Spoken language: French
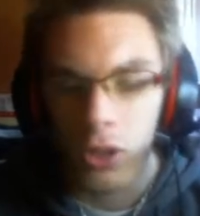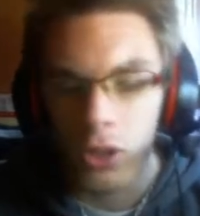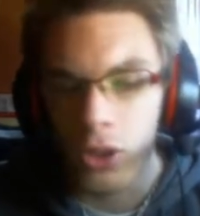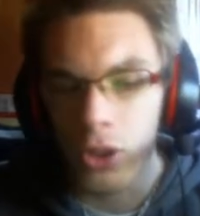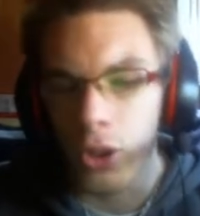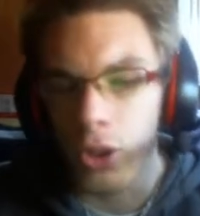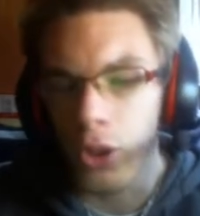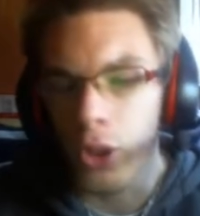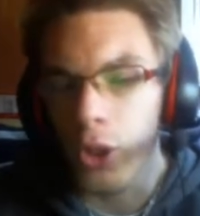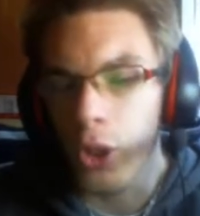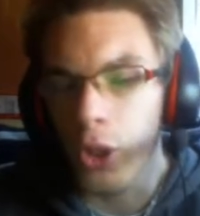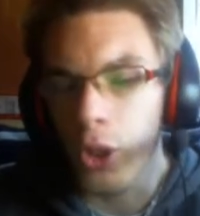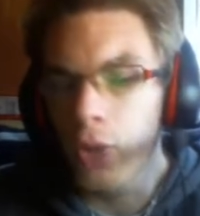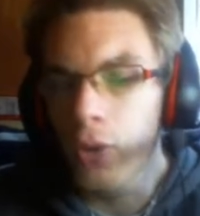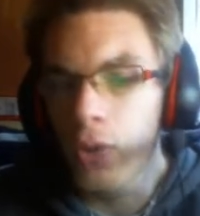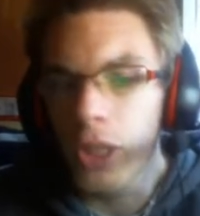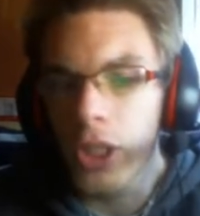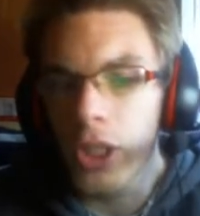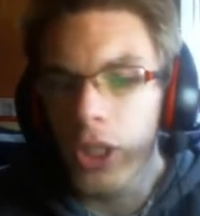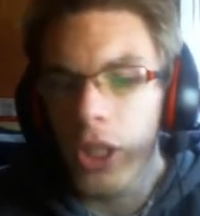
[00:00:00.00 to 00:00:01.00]
C'était
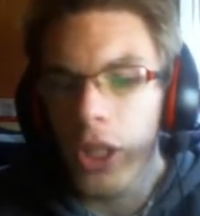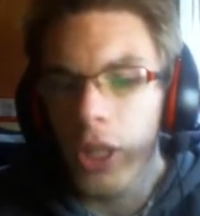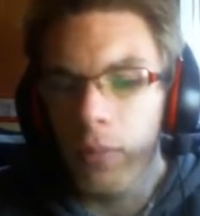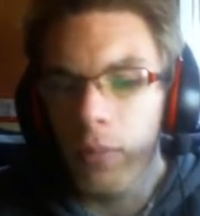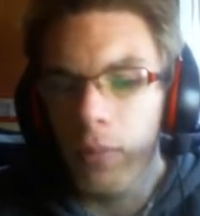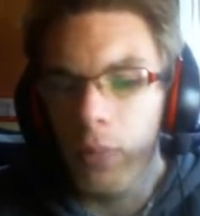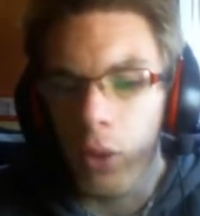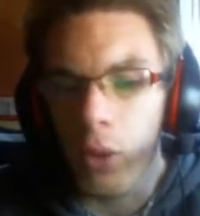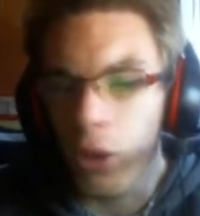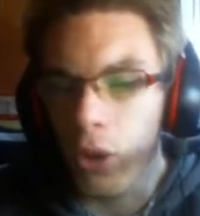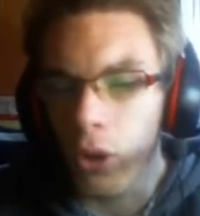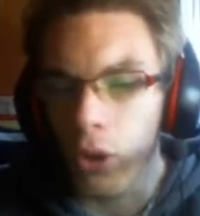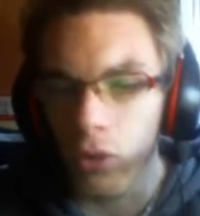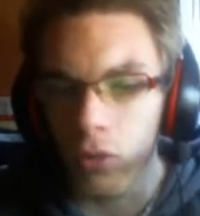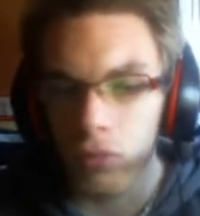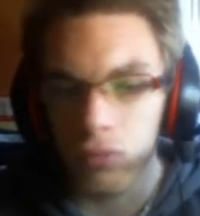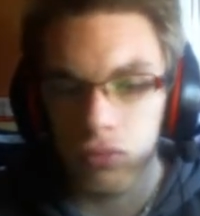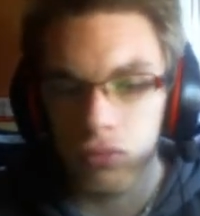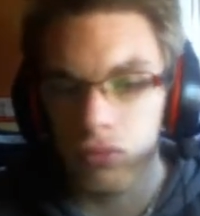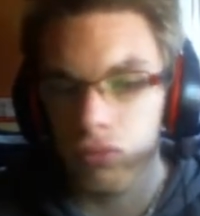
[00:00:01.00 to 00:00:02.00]
une idée,
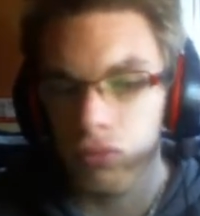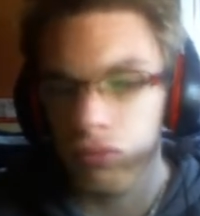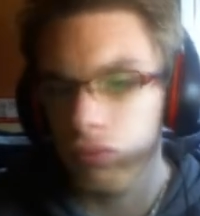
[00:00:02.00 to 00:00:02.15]
mais...